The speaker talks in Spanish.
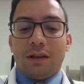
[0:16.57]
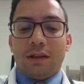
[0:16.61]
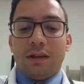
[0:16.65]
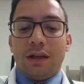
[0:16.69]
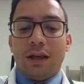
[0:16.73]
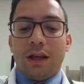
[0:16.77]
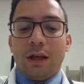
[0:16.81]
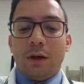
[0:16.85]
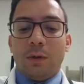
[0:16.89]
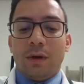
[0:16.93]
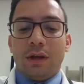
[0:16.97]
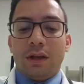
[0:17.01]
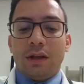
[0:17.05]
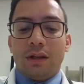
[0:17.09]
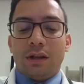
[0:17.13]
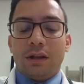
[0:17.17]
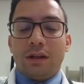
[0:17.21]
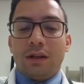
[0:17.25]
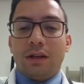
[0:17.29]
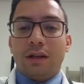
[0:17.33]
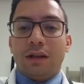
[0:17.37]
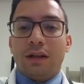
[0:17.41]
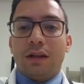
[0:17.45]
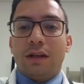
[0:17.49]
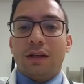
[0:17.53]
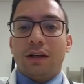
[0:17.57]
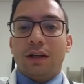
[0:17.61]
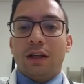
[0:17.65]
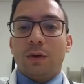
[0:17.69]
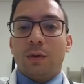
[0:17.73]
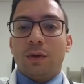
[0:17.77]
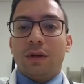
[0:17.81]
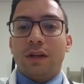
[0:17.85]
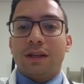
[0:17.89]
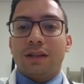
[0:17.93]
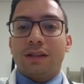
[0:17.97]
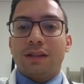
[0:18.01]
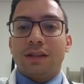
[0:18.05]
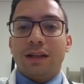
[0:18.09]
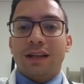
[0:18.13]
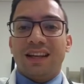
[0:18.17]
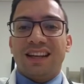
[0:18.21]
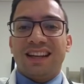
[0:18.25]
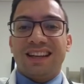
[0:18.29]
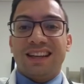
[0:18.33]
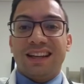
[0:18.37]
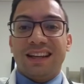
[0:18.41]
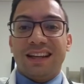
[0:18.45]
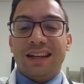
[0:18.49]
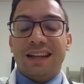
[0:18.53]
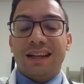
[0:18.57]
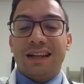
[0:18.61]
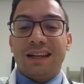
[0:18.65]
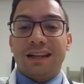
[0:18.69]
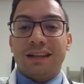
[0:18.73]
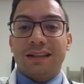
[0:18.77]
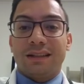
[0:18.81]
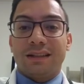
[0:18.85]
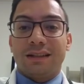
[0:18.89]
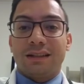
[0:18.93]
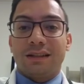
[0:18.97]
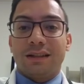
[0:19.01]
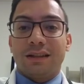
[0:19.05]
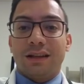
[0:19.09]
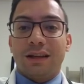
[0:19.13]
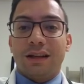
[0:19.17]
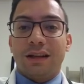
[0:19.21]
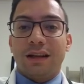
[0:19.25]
deben inscribirse en ERAS.